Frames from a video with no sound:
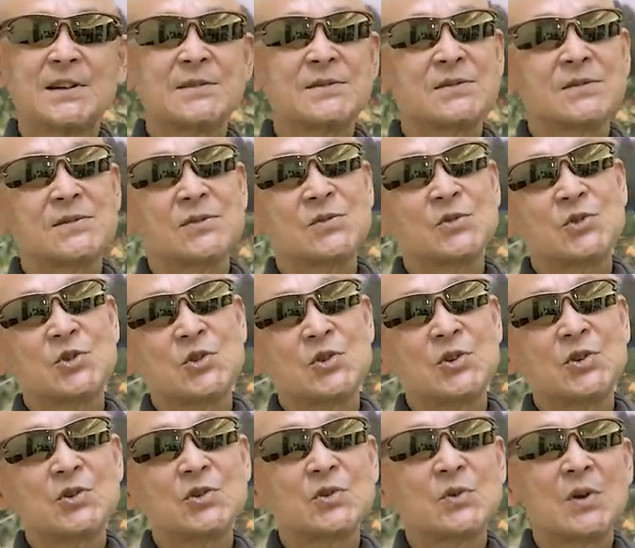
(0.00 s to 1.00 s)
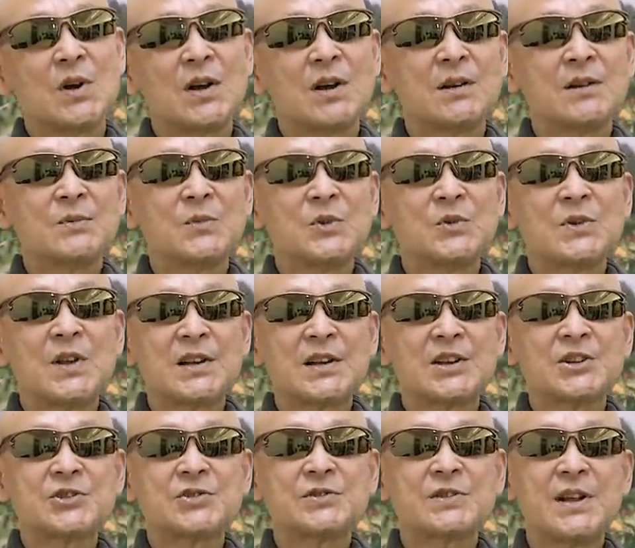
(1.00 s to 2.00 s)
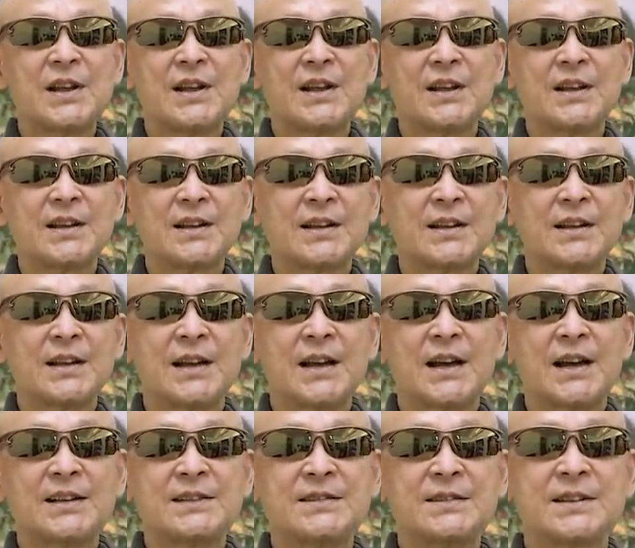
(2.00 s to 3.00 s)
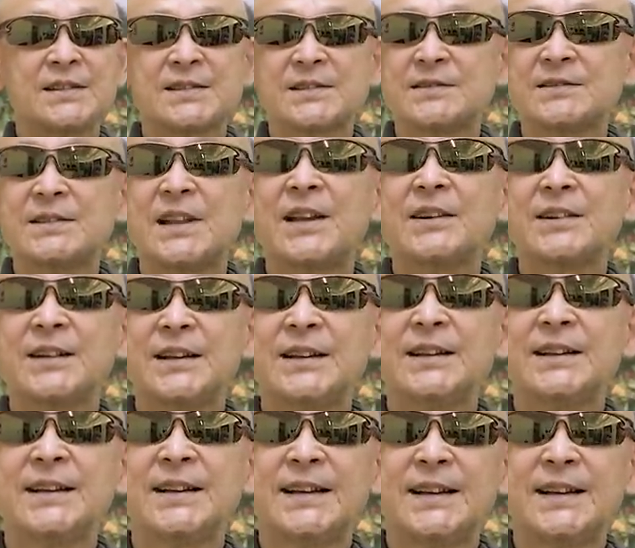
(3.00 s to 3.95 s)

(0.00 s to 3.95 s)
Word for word: Z シリーズはもう70年入ってすぐだよね、う